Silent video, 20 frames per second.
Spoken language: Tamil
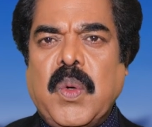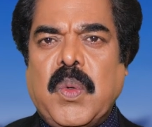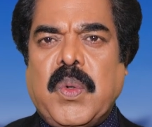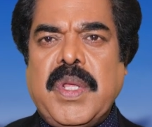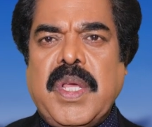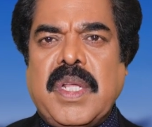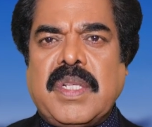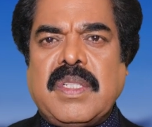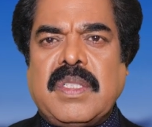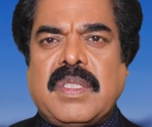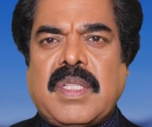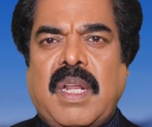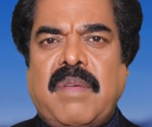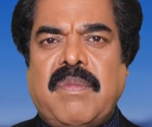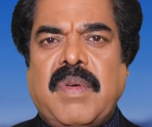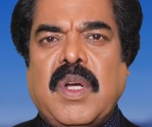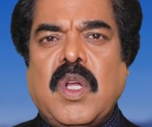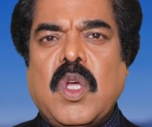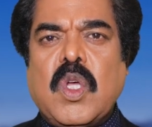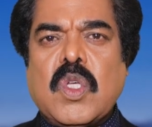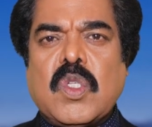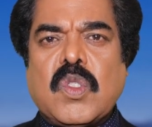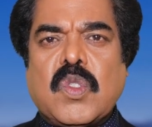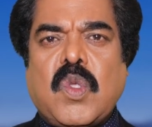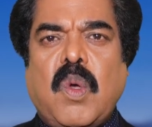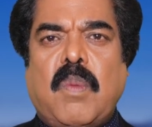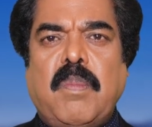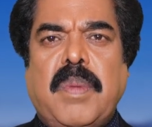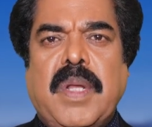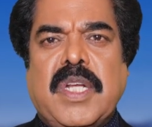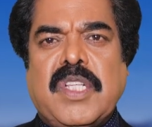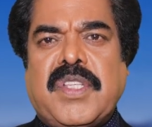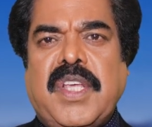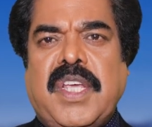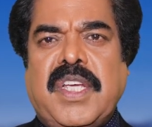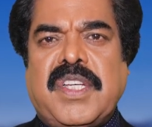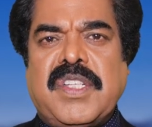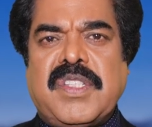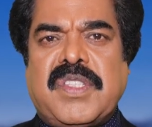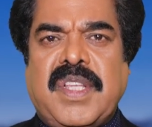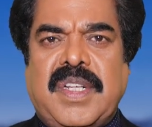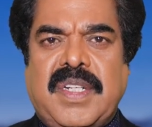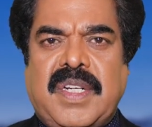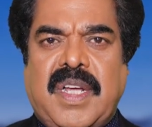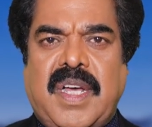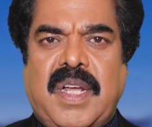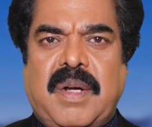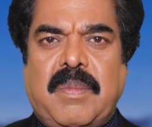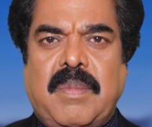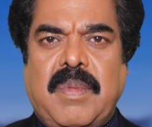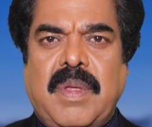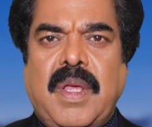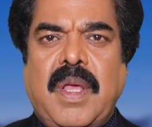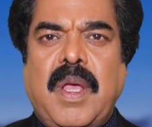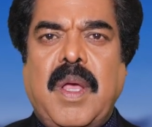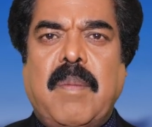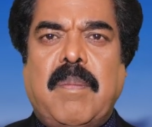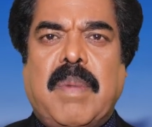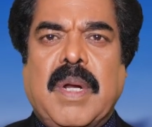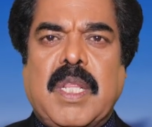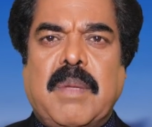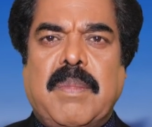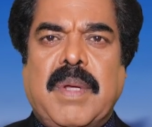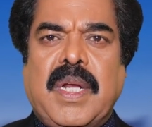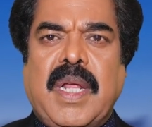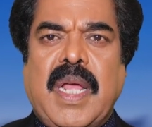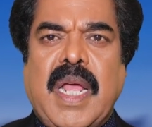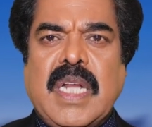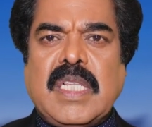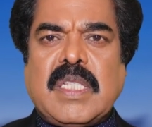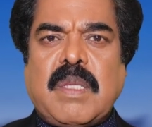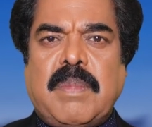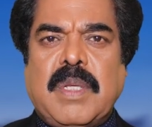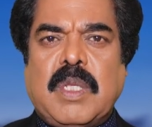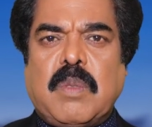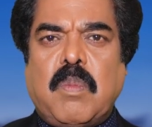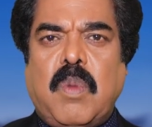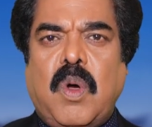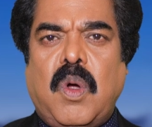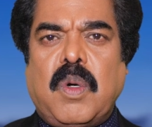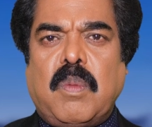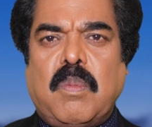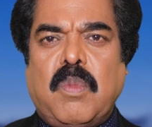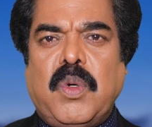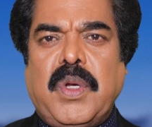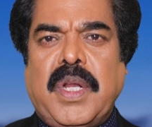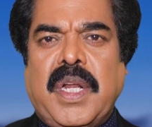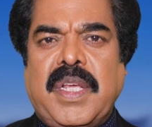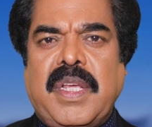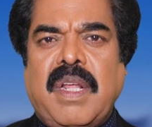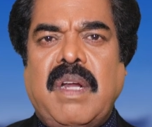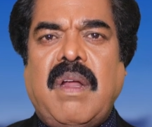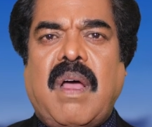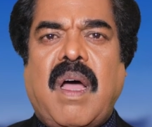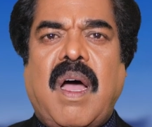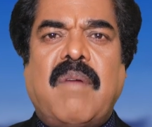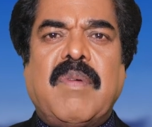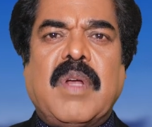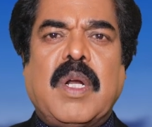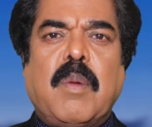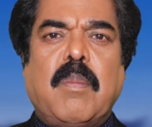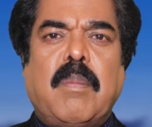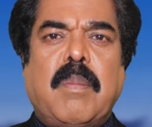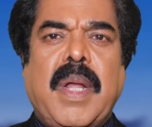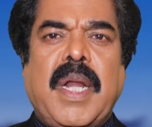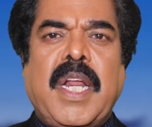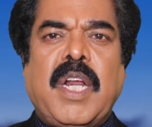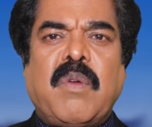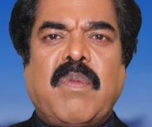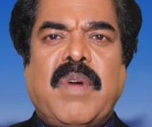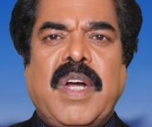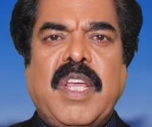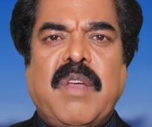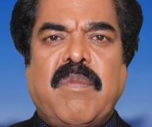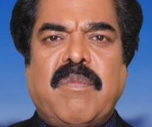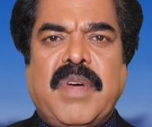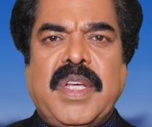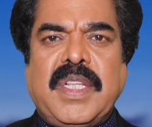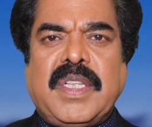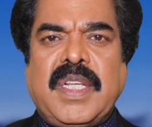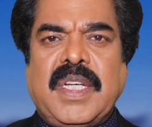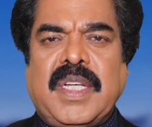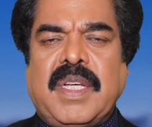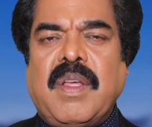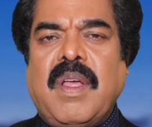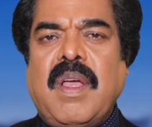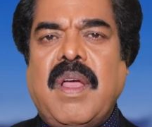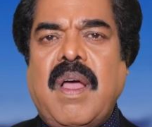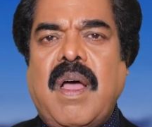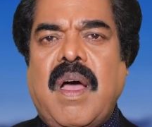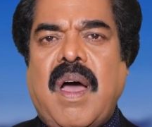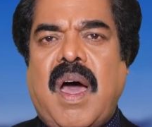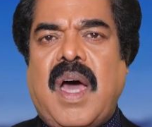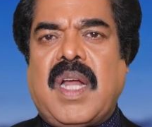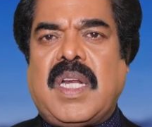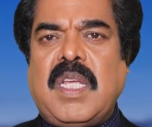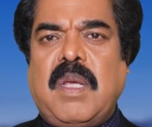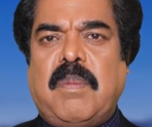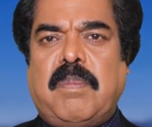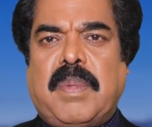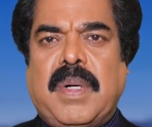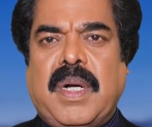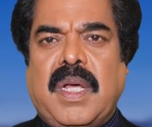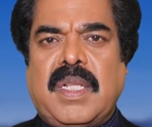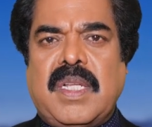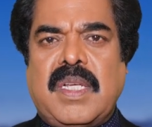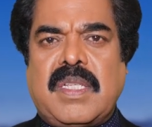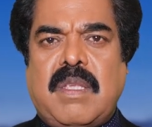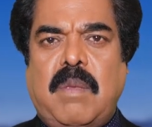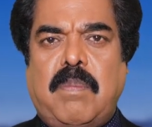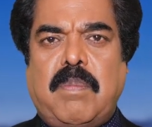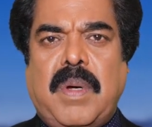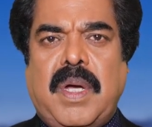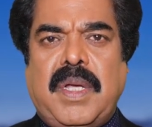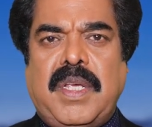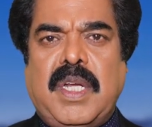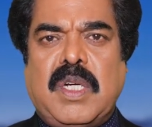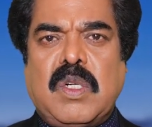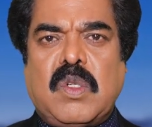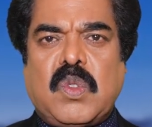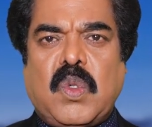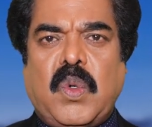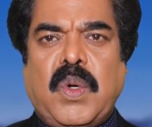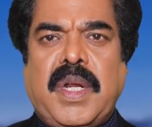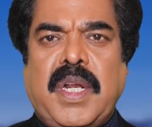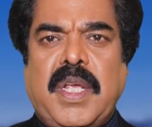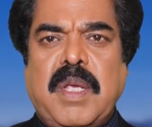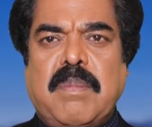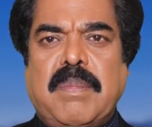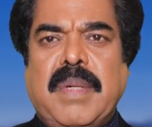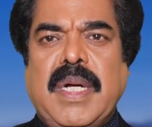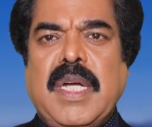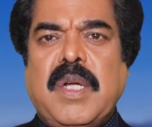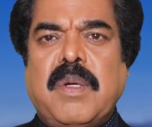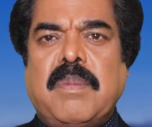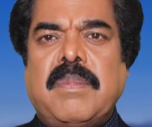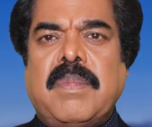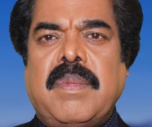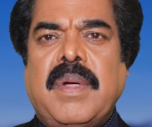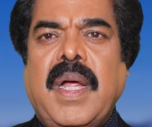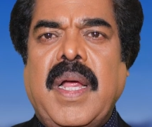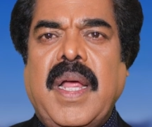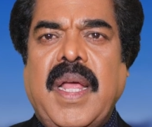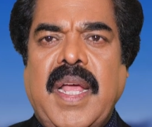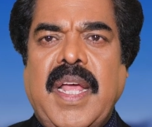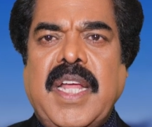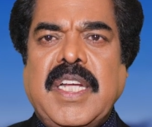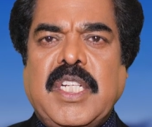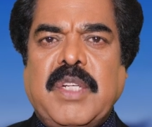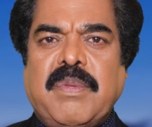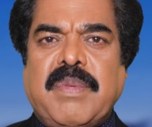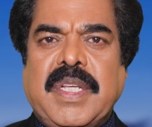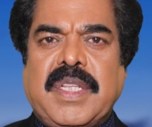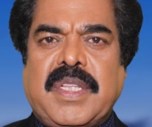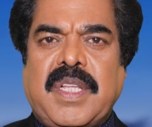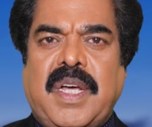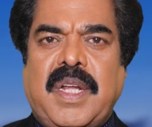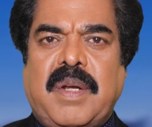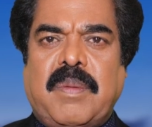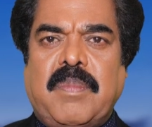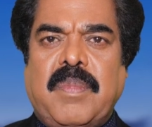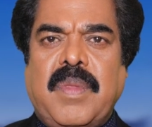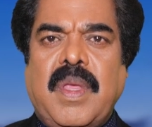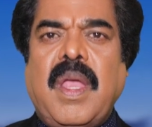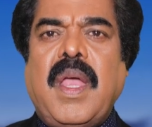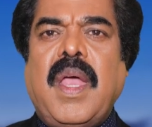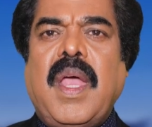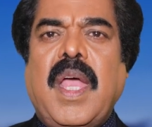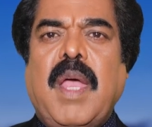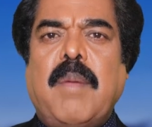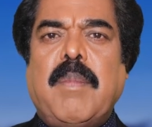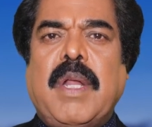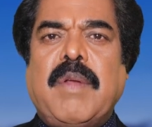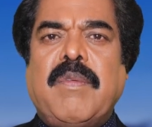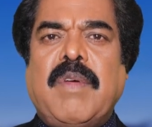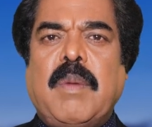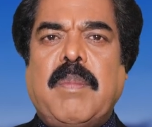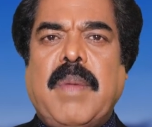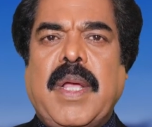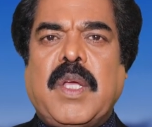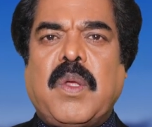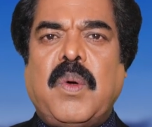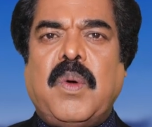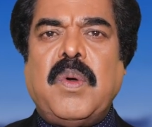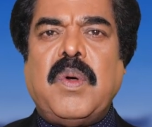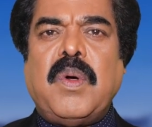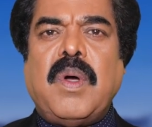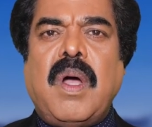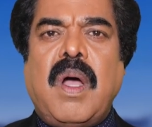குடியரசுத் தலைவர் சோம் பெலிசைக்கு சென்றார் பிரதமர் எலிசபெத் போன் முன்னிலையில் அவர் மலர் வளையம் வைத்து அறியப்படாத சிப்பாயின் சுடரை மீண்டும் ஏற்றி வைத்தார் எமனுவல் மெக்ரோ